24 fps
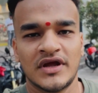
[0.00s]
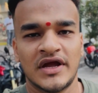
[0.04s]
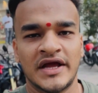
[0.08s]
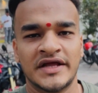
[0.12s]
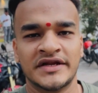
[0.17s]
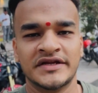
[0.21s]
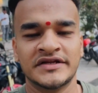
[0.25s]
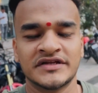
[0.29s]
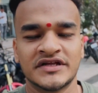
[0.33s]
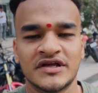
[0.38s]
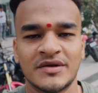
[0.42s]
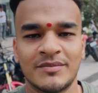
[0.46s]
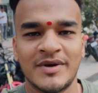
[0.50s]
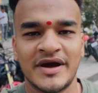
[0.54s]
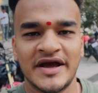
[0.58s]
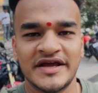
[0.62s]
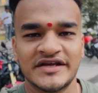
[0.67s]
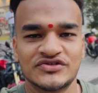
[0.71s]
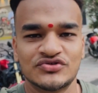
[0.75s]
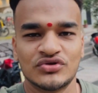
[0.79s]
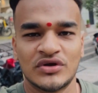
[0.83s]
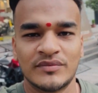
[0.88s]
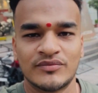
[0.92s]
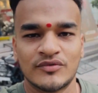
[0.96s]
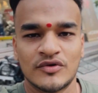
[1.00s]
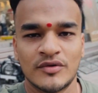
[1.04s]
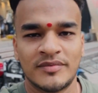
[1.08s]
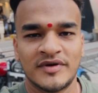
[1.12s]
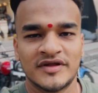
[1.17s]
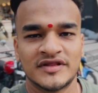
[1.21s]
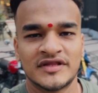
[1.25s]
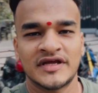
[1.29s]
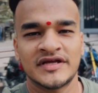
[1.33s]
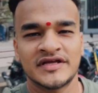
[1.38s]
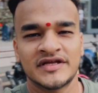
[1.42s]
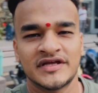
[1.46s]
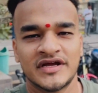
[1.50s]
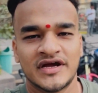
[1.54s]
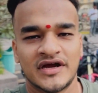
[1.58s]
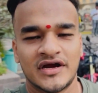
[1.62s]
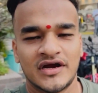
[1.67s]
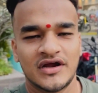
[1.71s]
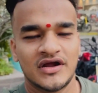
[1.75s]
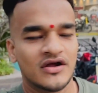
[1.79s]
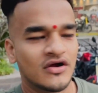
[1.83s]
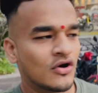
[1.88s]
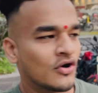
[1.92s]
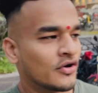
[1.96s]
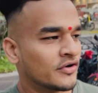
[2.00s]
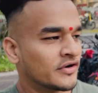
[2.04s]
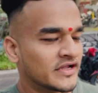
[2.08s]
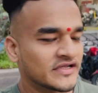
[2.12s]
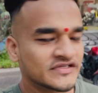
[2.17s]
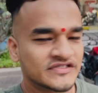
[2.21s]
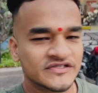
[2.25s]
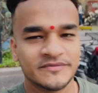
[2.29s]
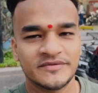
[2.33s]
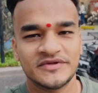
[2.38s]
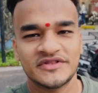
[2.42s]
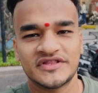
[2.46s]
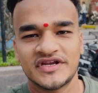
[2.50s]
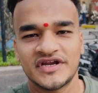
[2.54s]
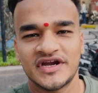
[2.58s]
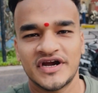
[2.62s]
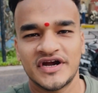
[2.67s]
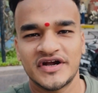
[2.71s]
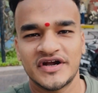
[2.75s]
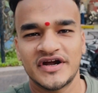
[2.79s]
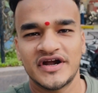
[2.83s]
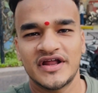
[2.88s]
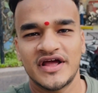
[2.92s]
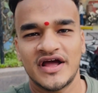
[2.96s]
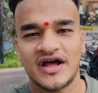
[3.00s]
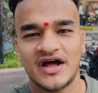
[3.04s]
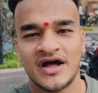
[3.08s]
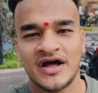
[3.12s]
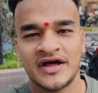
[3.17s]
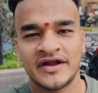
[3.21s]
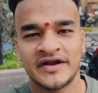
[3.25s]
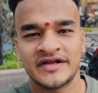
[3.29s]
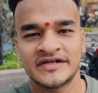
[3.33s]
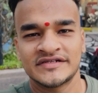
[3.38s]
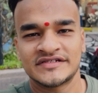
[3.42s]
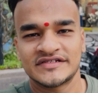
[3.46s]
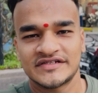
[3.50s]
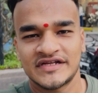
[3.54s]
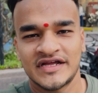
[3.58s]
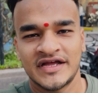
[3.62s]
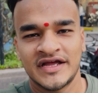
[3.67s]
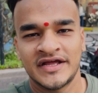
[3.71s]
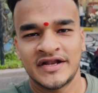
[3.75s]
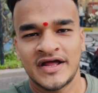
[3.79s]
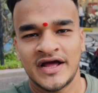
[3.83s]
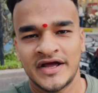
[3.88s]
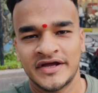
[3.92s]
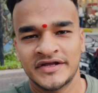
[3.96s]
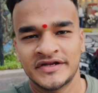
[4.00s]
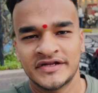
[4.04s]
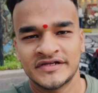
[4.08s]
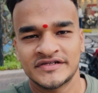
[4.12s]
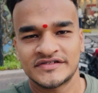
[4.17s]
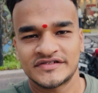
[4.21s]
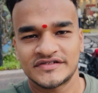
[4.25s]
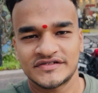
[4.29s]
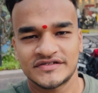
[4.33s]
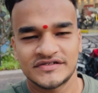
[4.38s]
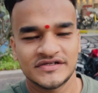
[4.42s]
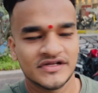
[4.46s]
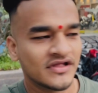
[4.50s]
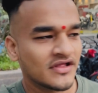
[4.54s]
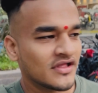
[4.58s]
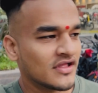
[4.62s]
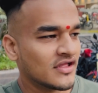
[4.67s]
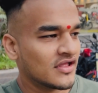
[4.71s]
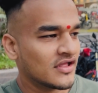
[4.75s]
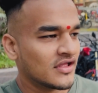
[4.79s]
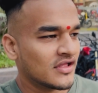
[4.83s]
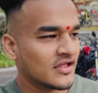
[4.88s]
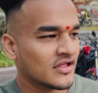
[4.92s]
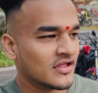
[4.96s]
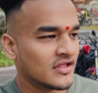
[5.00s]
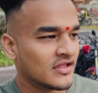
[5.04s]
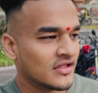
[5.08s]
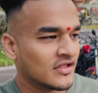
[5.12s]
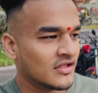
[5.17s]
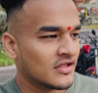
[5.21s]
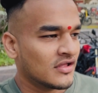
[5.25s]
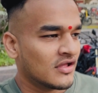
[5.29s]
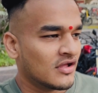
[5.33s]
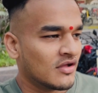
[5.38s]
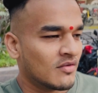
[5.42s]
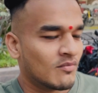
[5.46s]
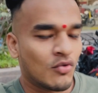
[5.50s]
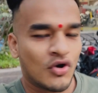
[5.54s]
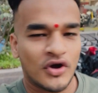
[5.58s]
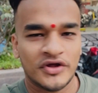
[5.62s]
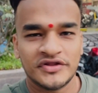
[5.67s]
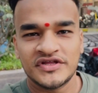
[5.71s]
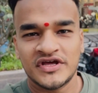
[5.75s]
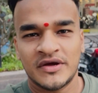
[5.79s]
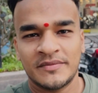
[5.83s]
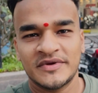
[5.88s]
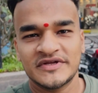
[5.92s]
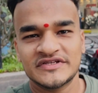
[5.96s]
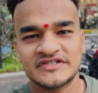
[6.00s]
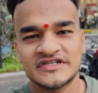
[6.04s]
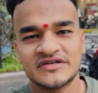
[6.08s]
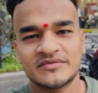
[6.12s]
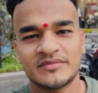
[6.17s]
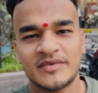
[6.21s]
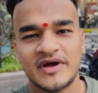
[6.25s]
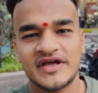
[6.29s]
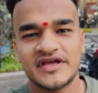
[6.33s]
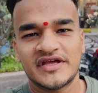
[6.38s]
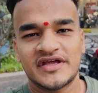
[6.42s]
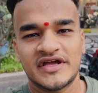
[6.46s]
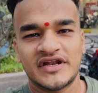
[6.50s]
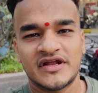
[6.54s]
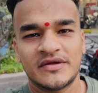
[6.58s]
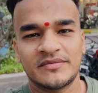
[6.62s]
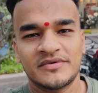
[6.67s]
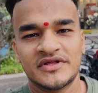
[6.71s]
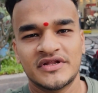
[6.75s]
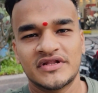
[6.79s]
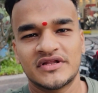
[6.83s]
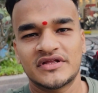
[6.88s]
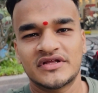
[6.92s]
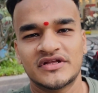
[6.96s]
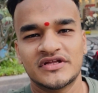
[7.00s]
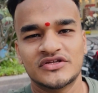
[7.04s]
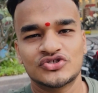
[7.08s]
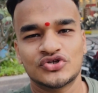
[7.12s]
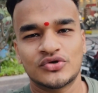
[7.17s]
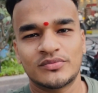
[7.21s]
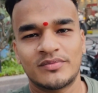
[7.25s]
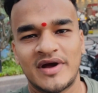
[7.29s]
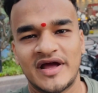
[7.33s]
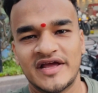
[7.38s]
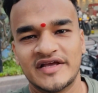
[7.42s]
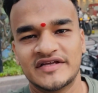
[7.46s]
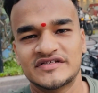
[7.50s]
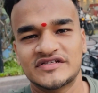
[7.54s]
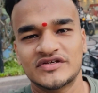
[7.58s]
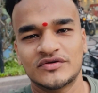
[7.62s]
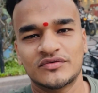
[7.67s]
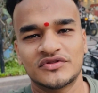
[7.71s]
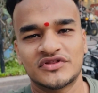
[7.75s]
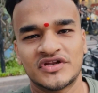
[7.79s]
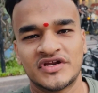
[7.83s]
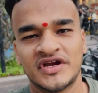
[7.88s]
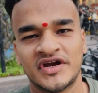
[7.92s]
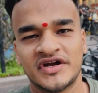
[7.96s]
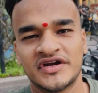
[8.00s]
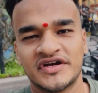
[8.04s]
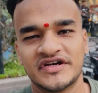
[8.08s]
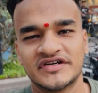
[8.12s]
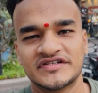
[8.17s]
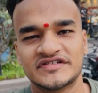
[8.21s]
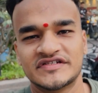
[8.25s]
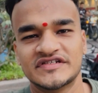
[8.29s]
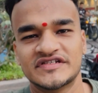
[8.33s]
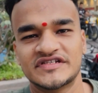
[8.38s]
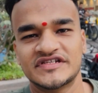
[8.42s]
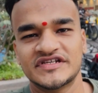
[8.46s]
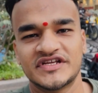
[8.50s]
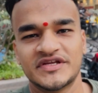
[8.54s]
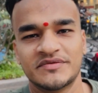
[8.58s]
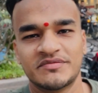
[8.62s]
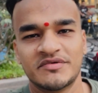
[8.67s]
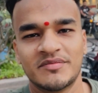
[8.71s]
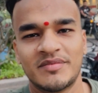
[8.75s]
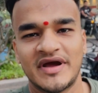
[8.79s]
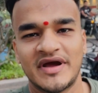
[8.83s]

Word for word: एंड इनके बाइक्स तो आपको पता ही है होंडा सी वी थ्री हंड्रेड आर एस एंड हाइनेस बहुत ही अमेजिंग बाइक है ना अभी इनकी जो बाइक्स है वो 300 सी की भी